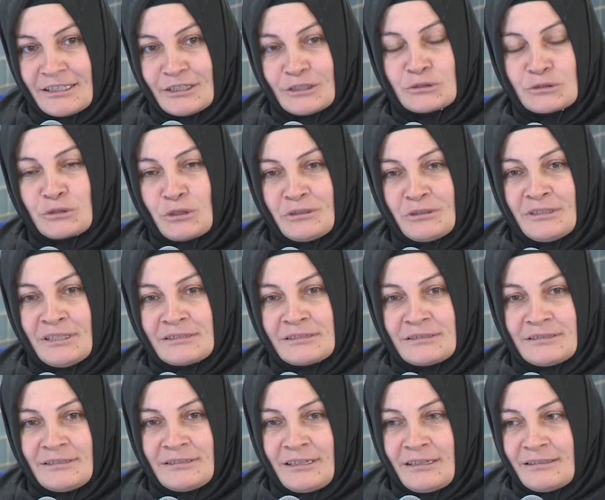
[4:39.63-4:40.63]

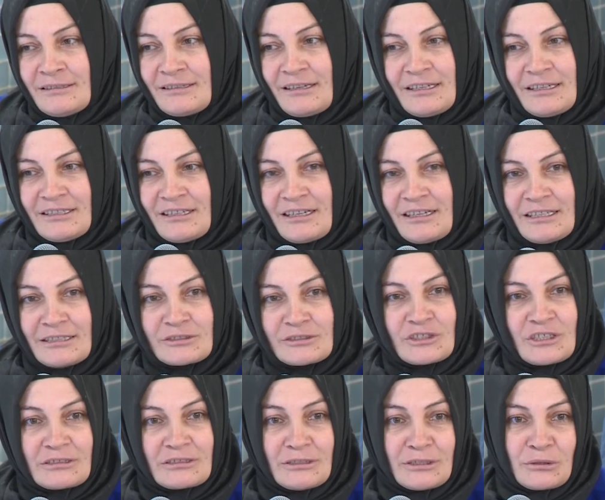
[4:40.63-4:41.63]
Sonrasında yani hayat
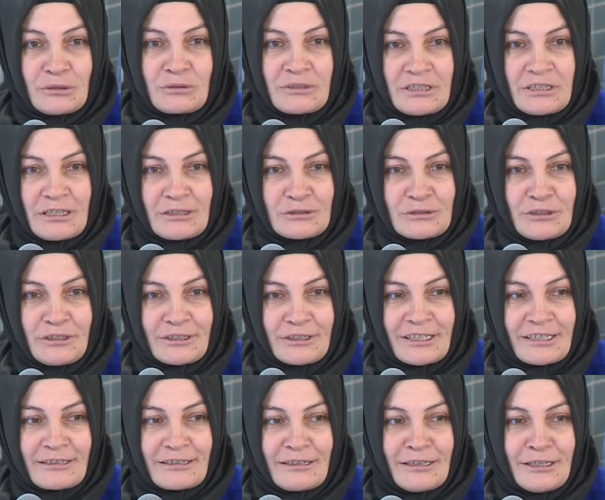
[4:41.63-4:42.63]
şartları o kadar zor
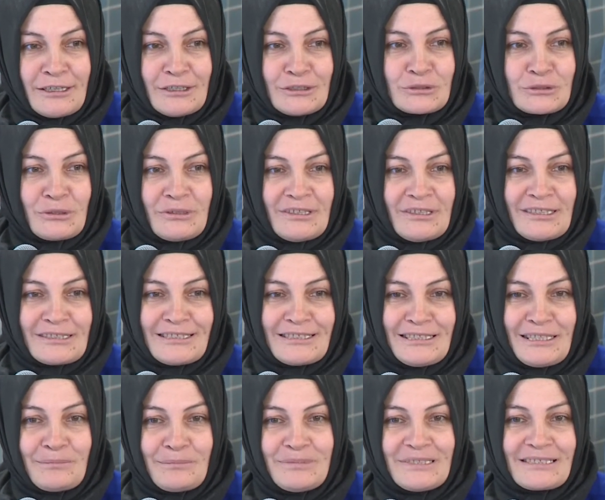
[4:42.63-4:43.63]
ki
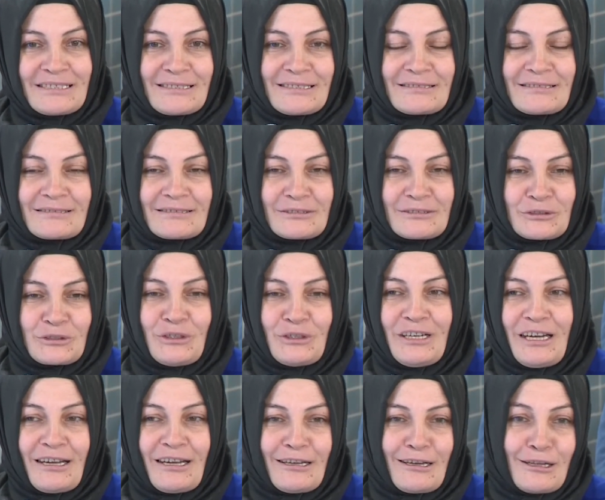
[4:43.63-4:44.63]
sonrasında biz şöyle
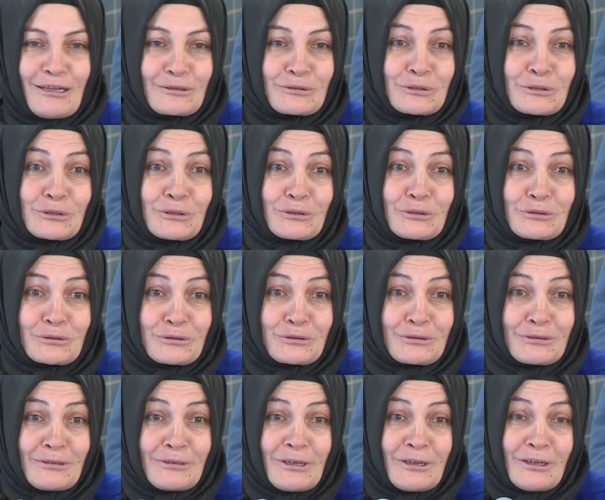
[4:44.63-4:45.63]
hayal kuruyorduk.
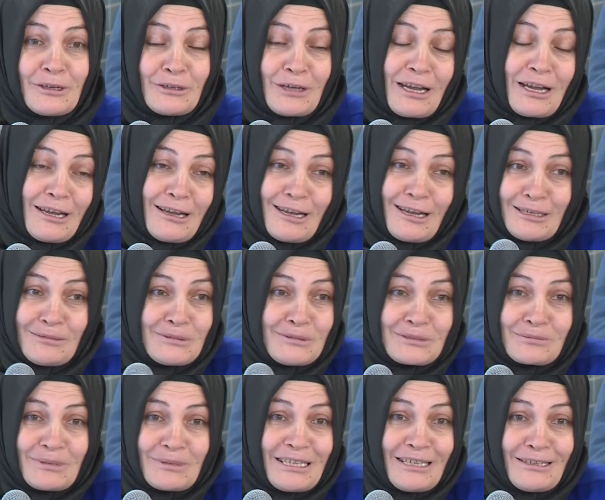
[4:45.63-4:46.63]

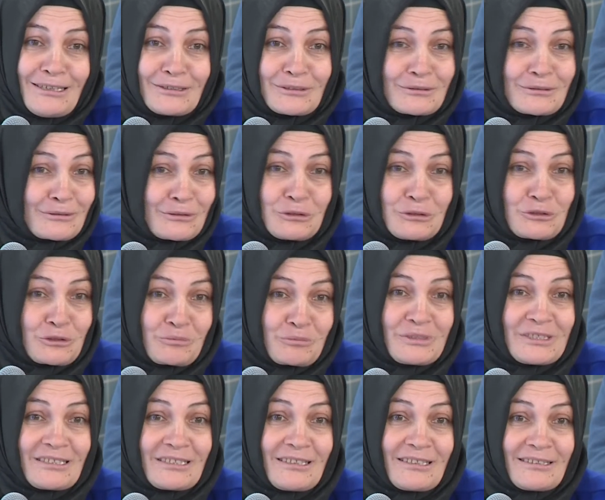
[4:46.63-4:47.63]
Hayalimiz bile küçük bir
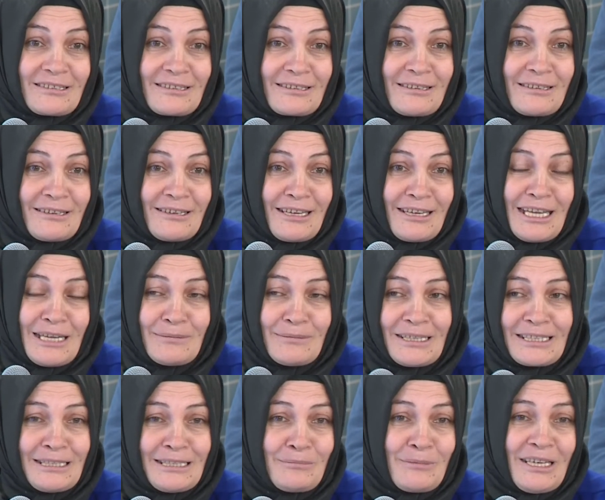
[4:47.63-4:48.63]
şeydi.
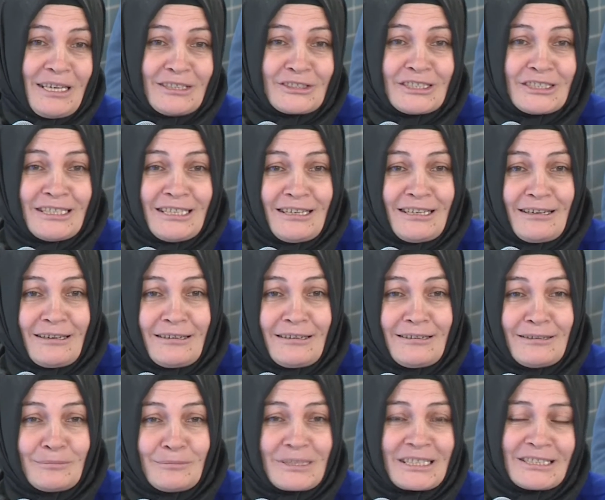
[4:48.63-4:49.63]
Emekli maaşıyla
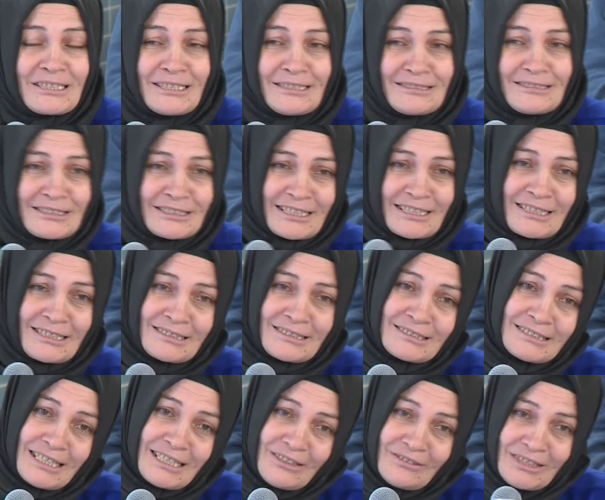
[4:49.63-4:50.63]
bir kredi
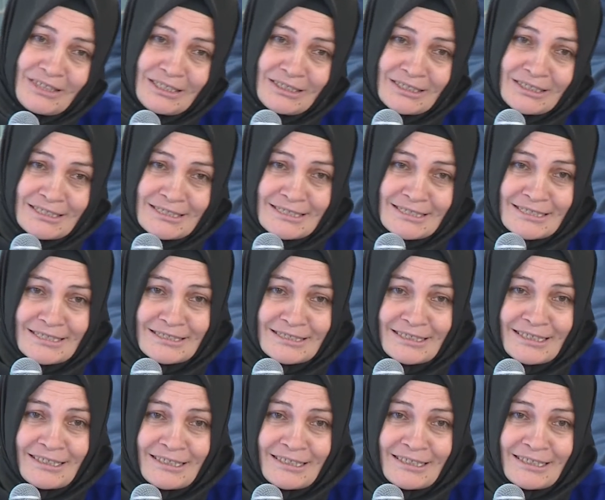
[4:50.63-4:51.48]
çekeriz, ev alırız.